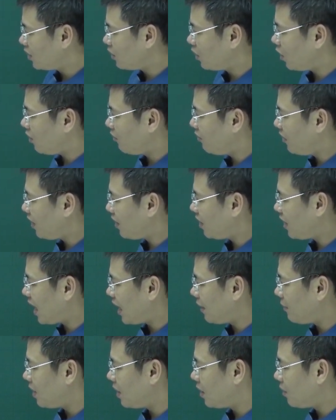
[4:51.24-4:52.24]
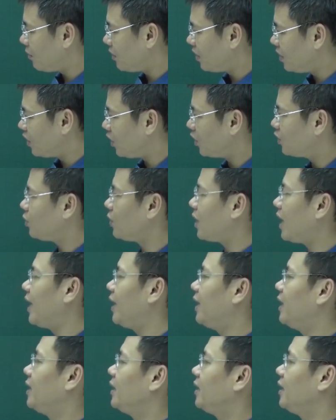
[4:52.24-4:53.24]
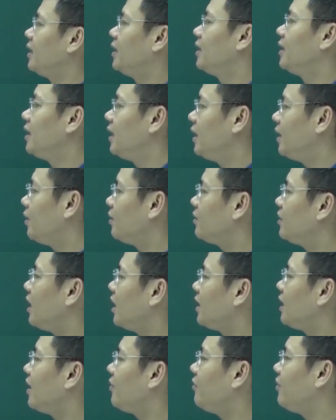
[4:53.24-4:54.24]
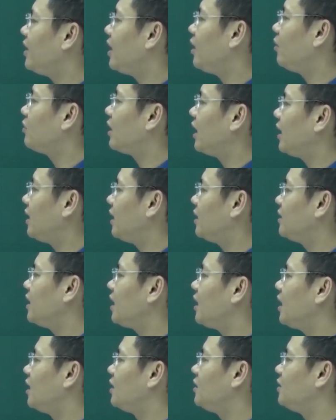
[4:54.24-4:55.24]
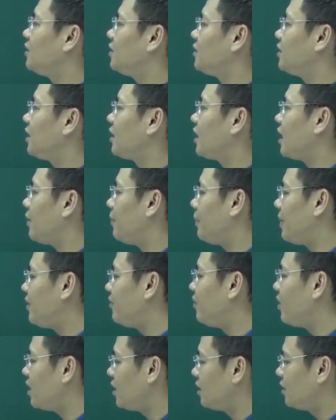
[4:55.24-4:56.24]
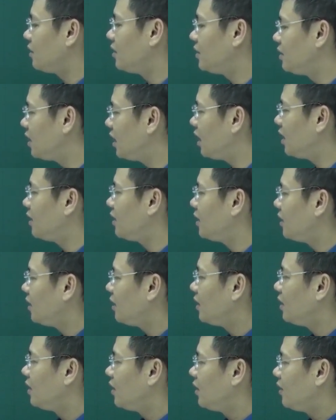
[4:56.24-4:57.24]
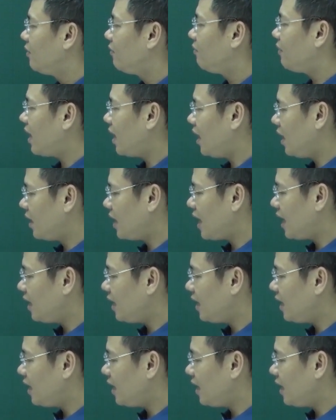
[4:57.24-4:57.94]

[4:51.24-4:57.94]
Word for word: r nhỏ với r2m cộng r nhỏ chỗ này thì nó sẽ là nhân với nhau thành là zl trừ zc cả bình phương được chưa và ở